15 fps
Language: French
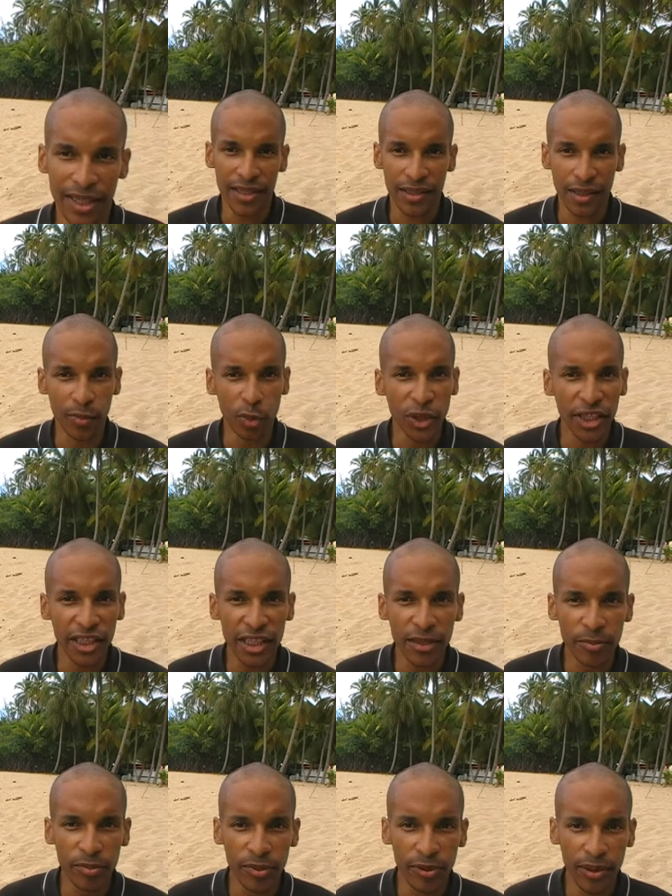Sans mon
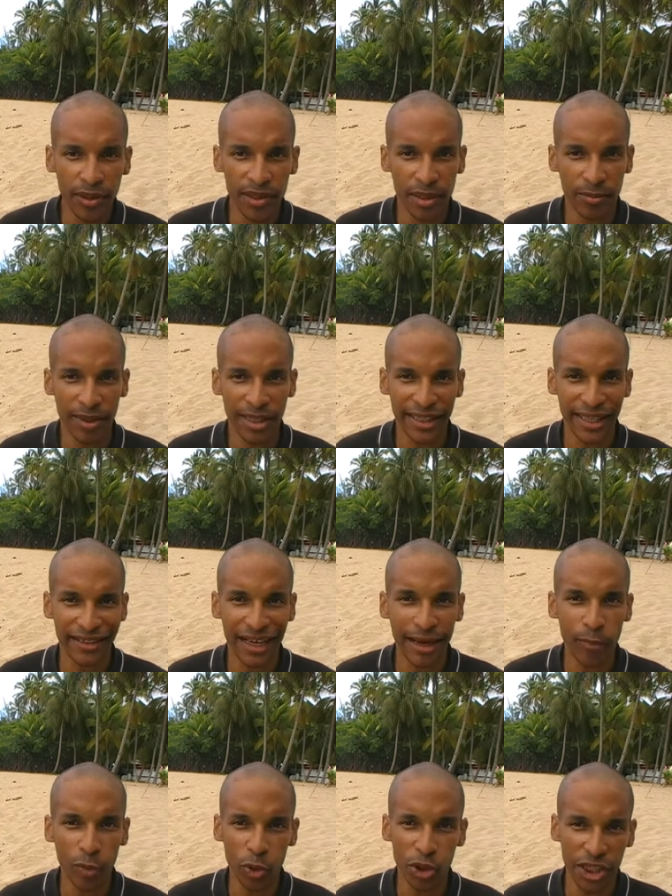équipe, sans ma garde
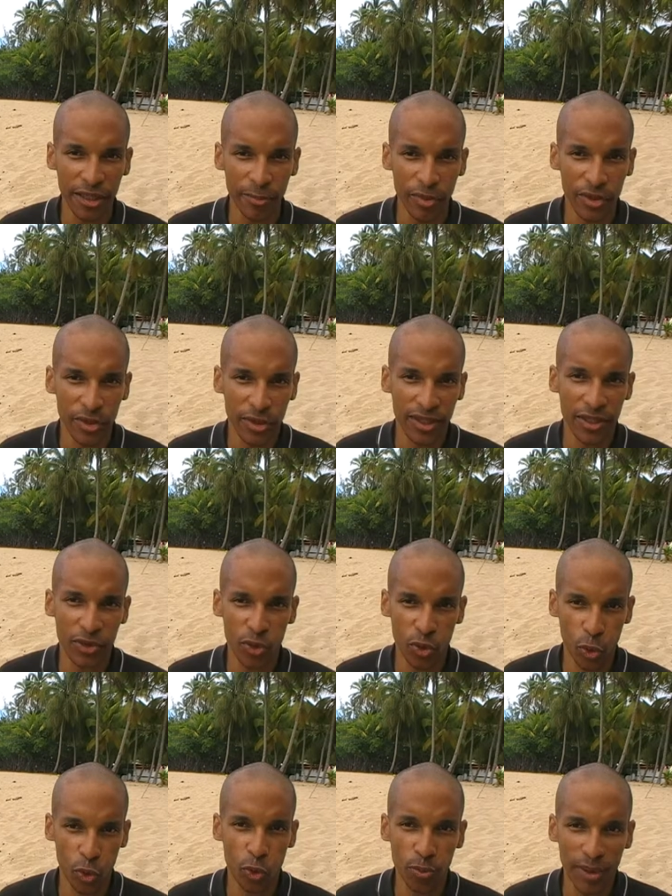rapprochée, puisque c'est
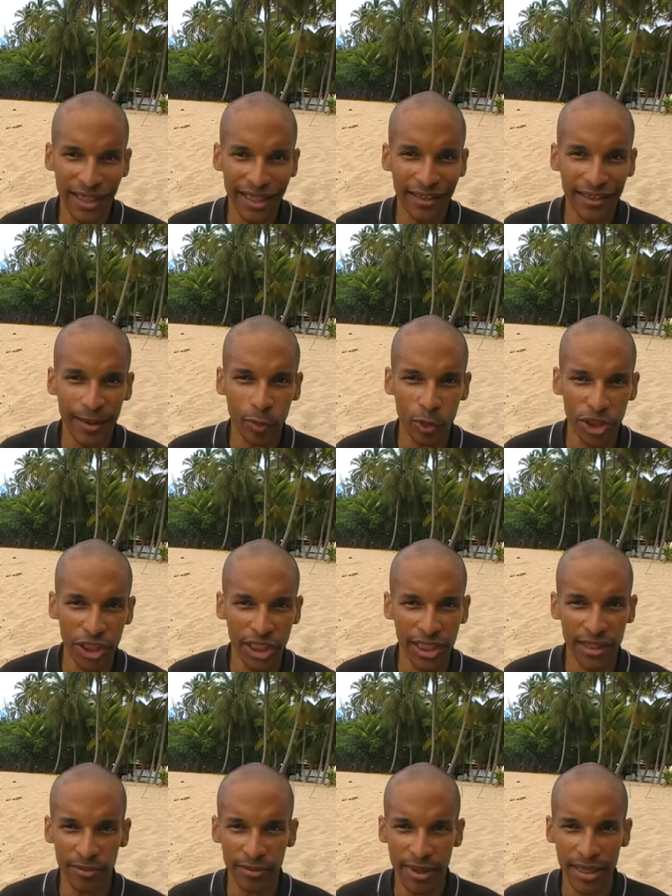surtout ma garde rapprochée
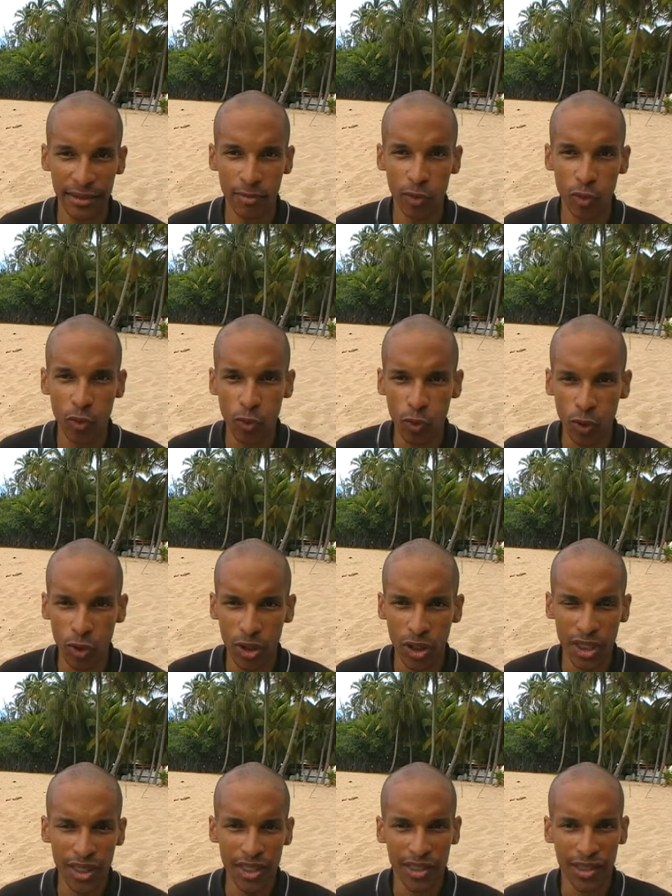qui m'aide beaucoup,
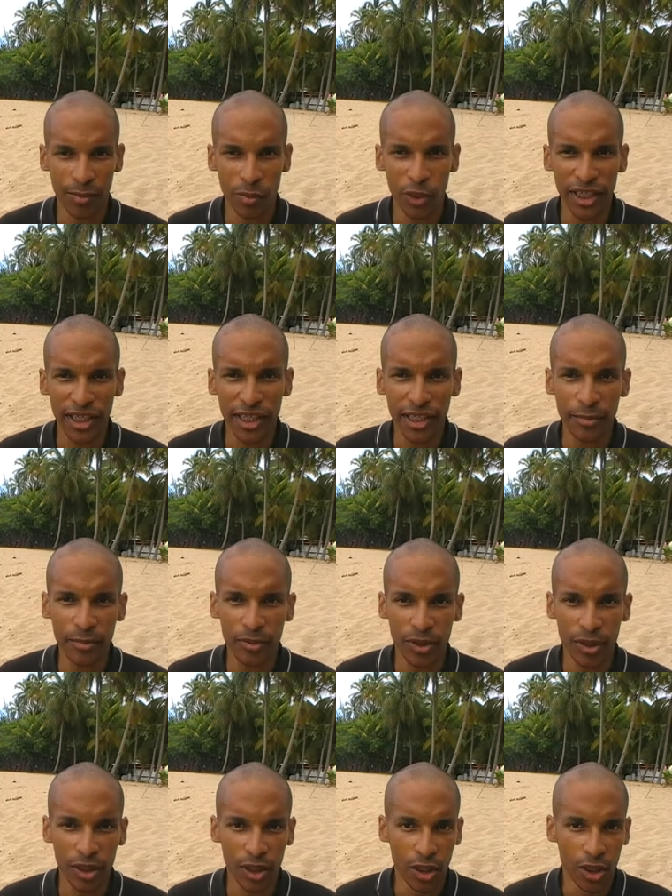sans mon équipe,
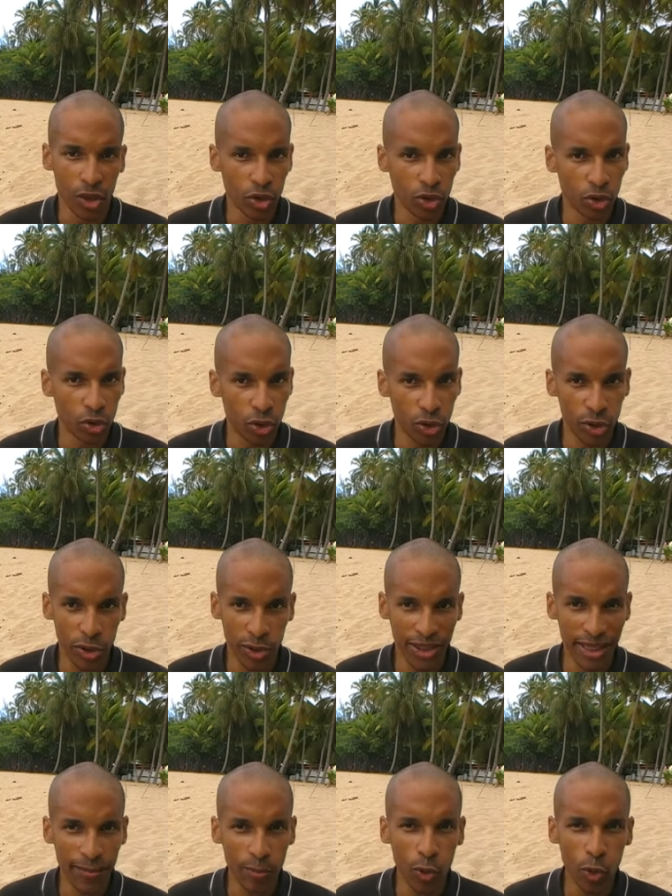ce serait